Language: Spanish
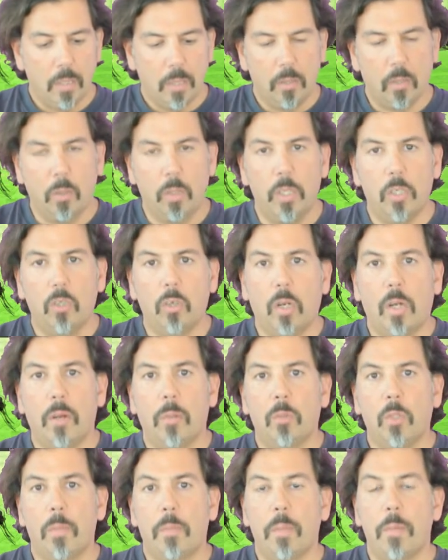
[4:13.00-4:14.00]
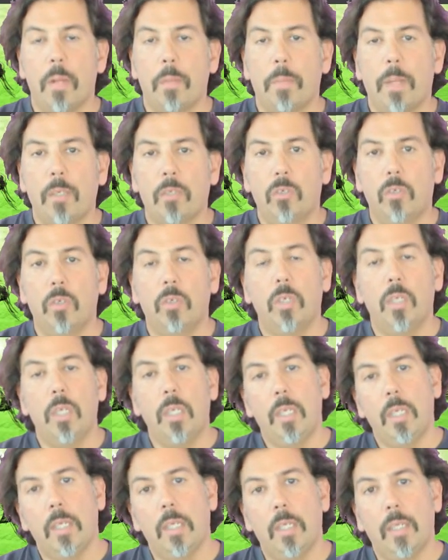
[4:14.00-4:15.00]
Con eso acabamos el primer paso
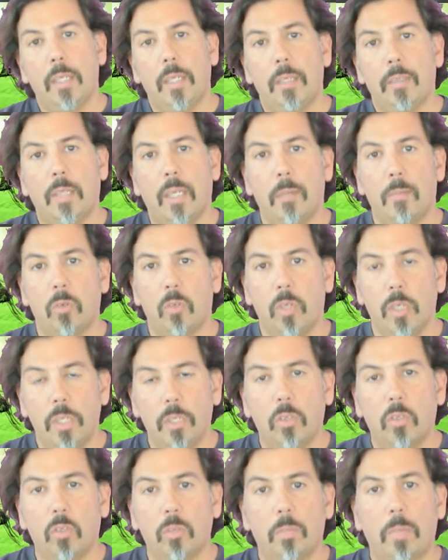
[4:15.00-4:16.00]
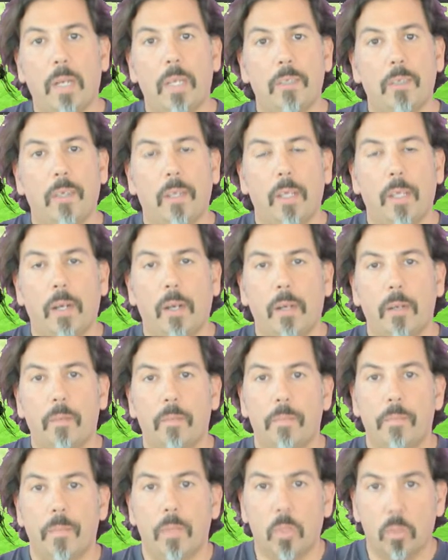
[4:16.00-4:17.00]
y eh, estaremos listos para seguir.
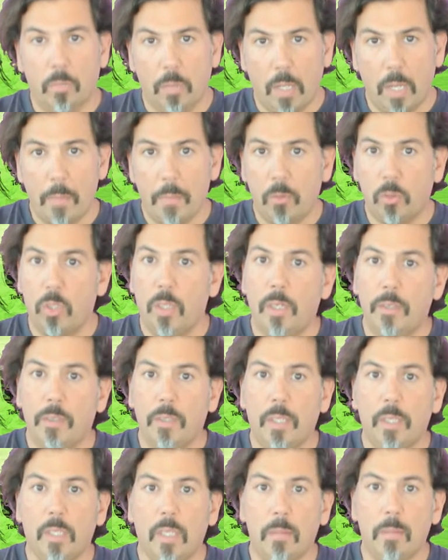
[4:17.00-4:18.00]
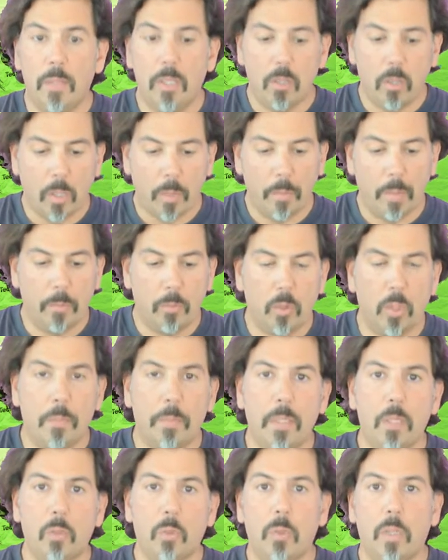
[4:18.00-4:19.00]
Nos veremos en el siguiente vídeo que hablemos de
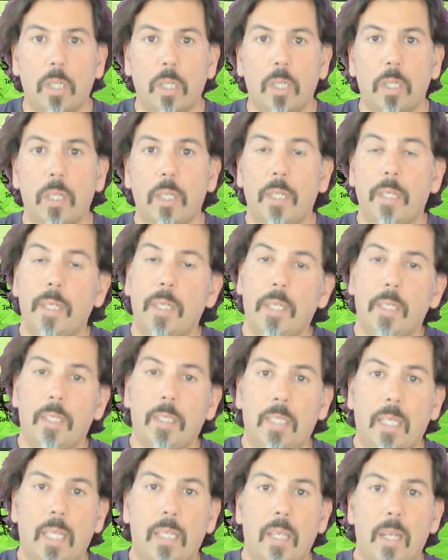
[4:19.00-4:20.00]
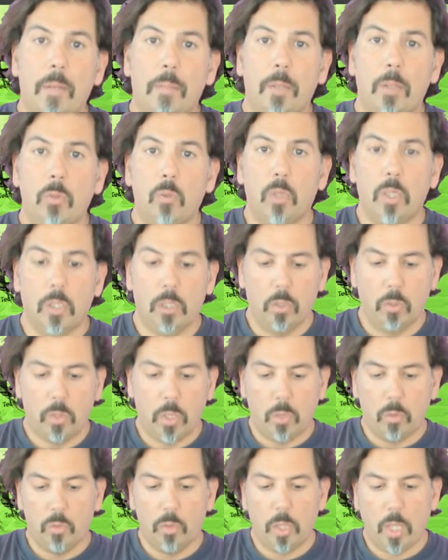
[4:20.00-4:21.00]
pintura. Dadle al me gusta si os ha
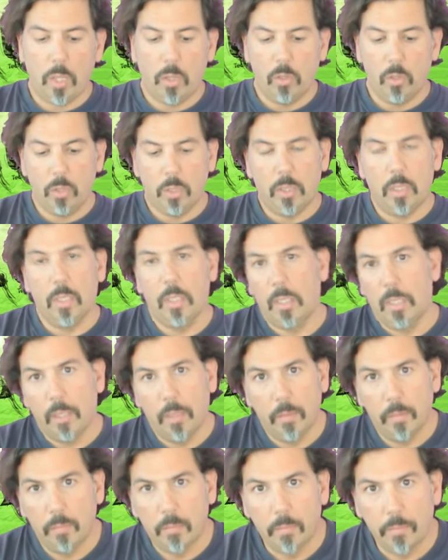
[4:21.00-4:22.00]
gustado este